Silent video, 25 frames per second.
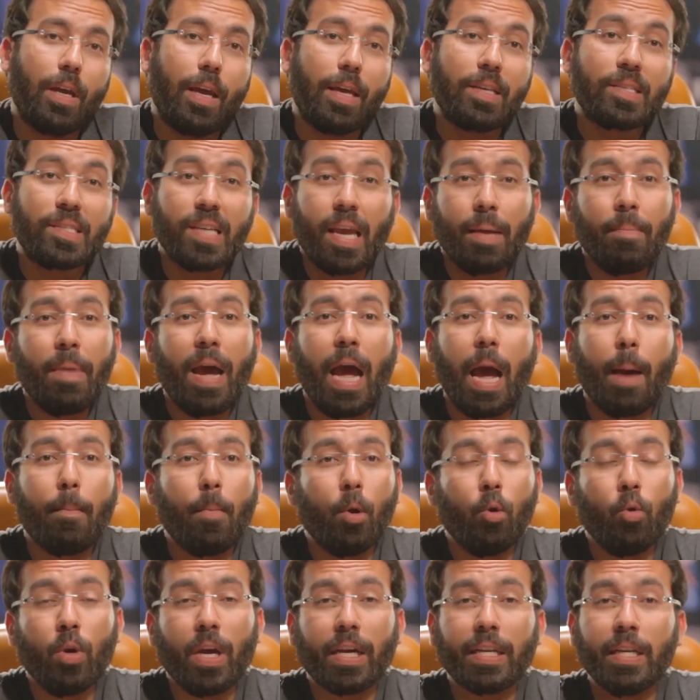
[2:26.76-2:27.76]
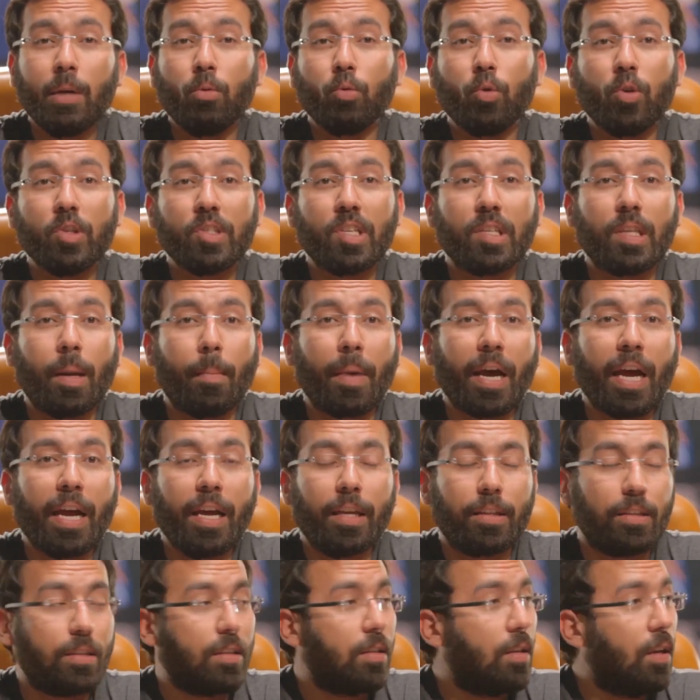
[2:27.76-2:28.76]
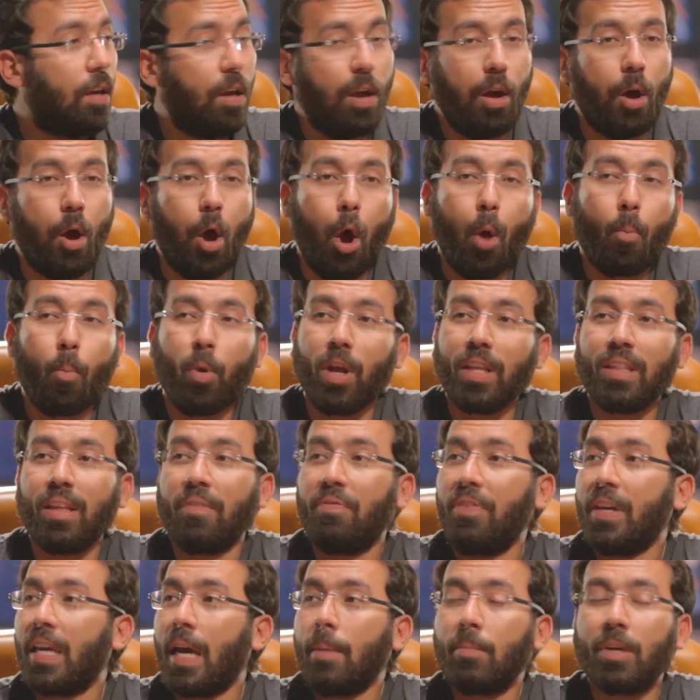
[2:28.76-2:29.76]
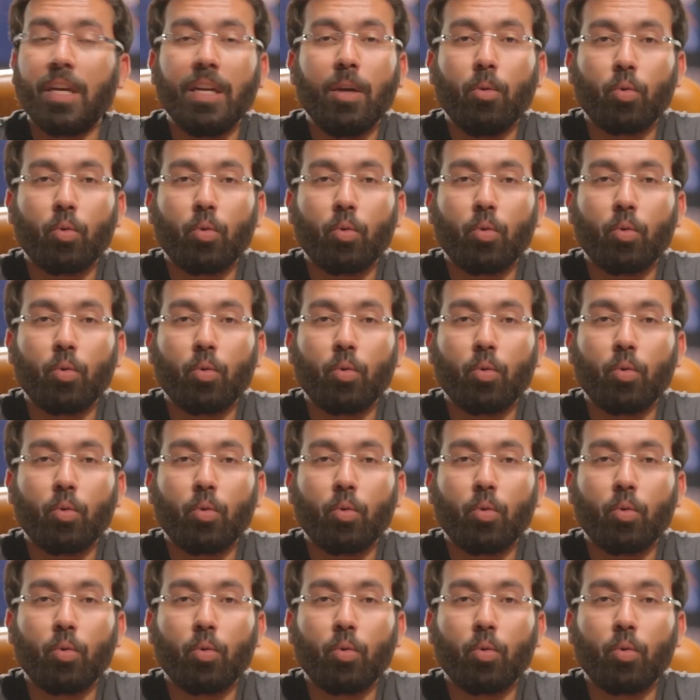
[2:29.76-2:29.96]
ازاي بيحملونا جنيه ونص دمغات هو المرتب فيه كام جنيه